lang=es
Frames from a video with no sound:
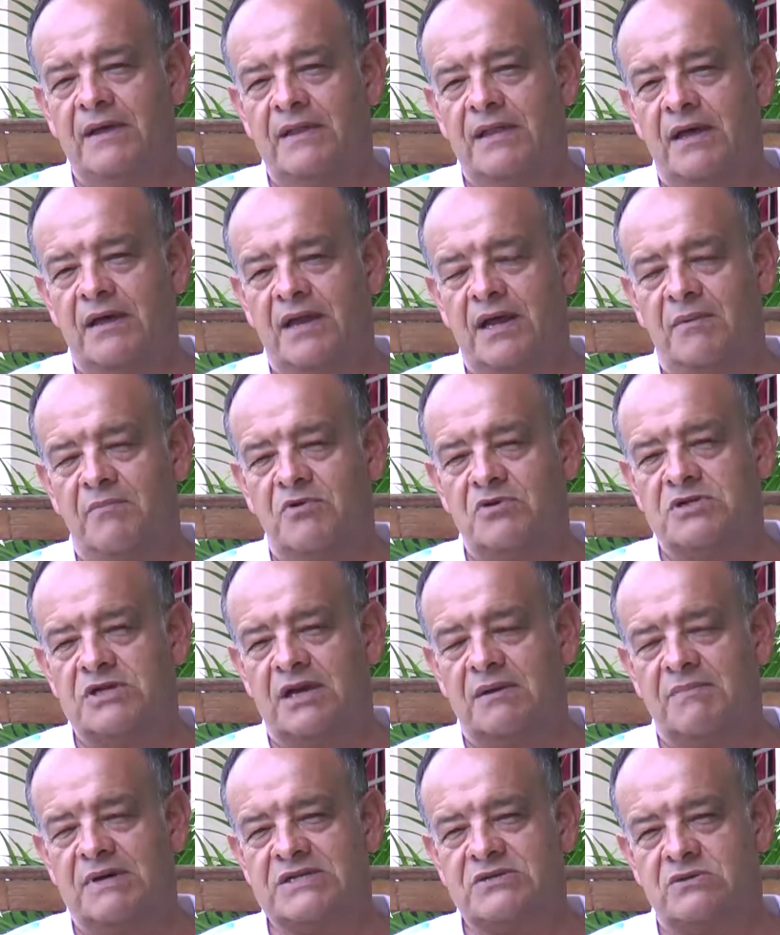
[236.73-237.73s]
Deberíamos
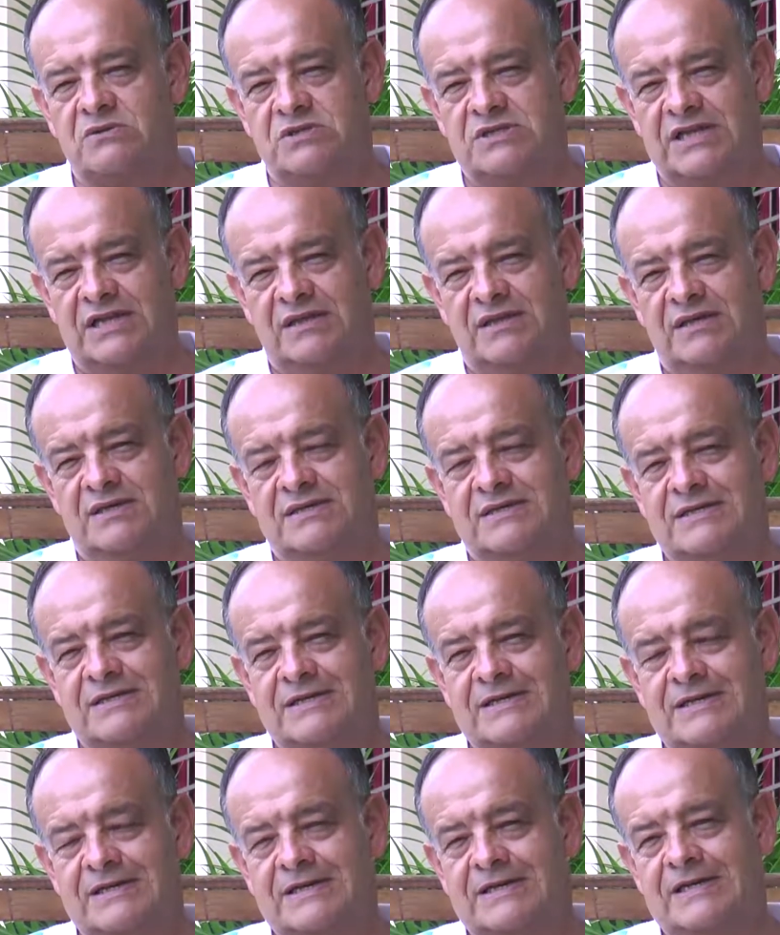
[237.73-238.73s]
ser más conscientes
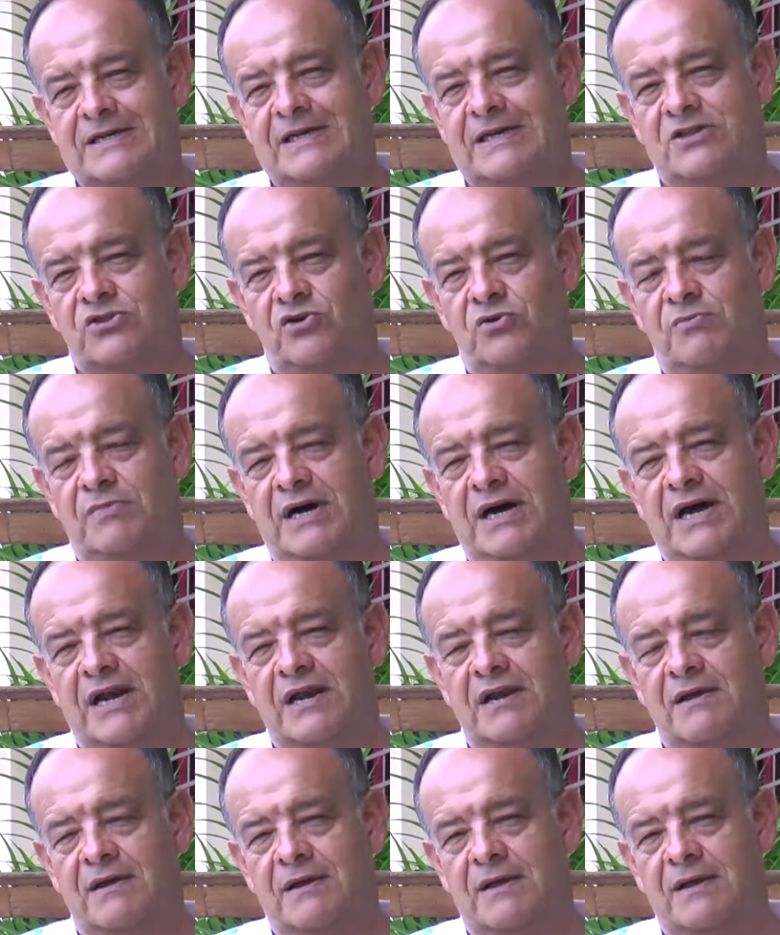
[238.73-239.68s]
y tomar